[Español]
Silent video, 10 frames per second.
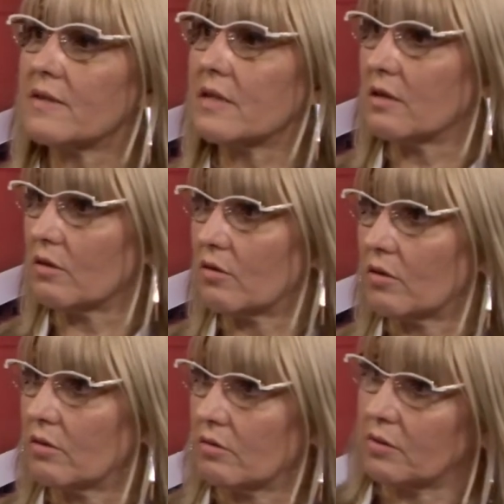
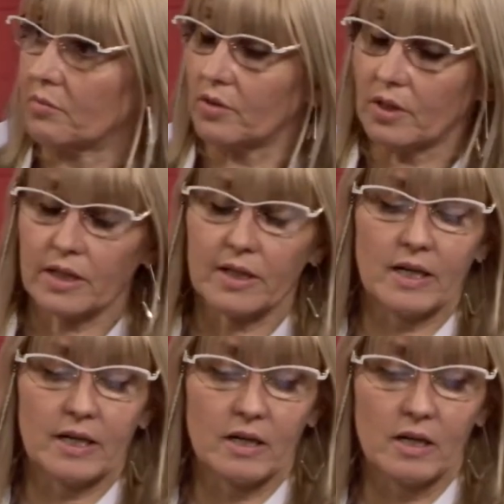cinco que podés
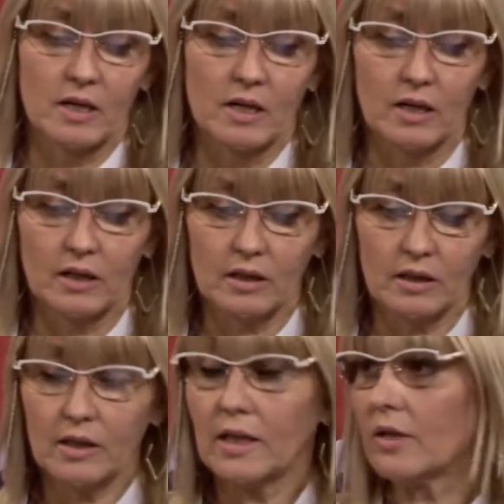cargar.
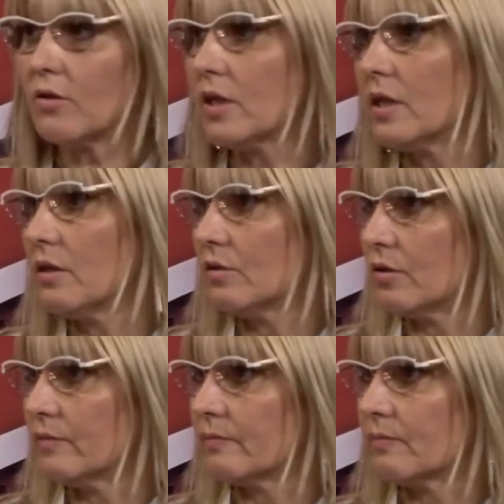Y cargo
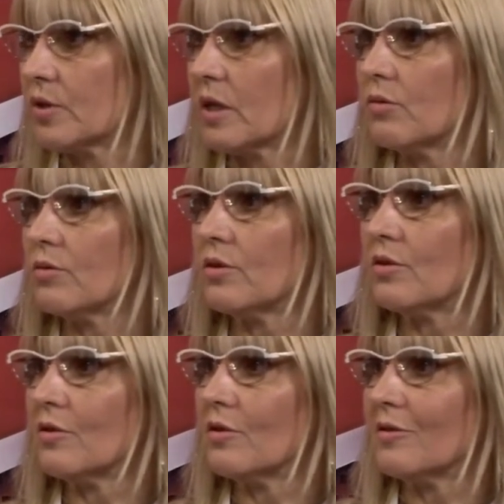crédito, porque algunos
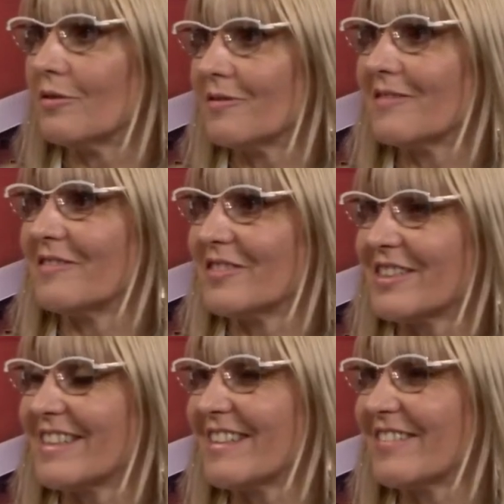no, como
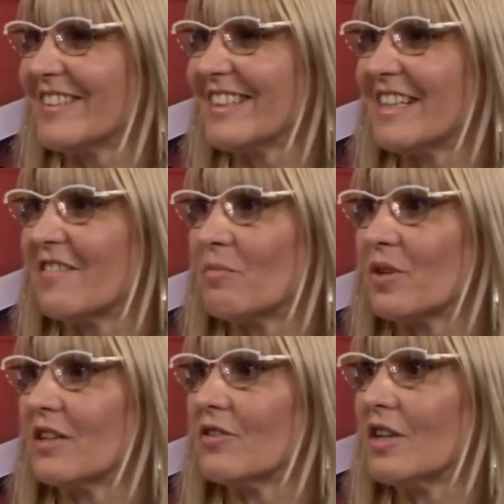te comentaba,
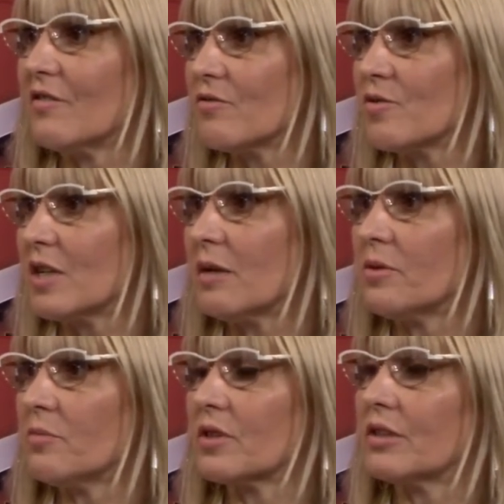por ahí no les funciona,
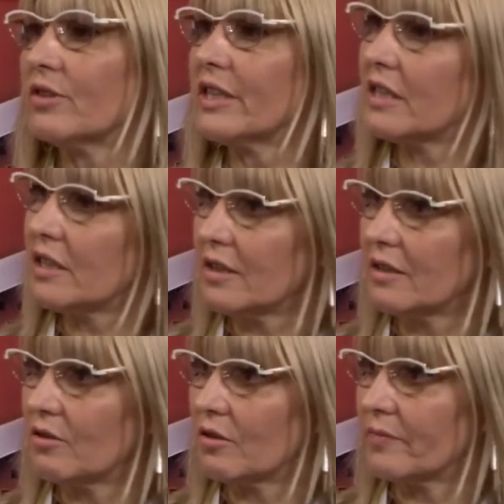pero porque no tienen
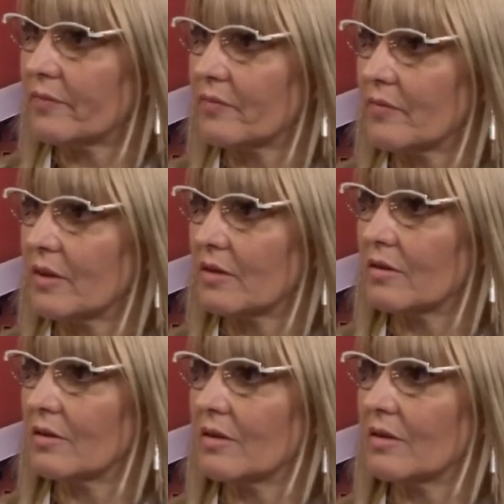crédito. Claro, cómo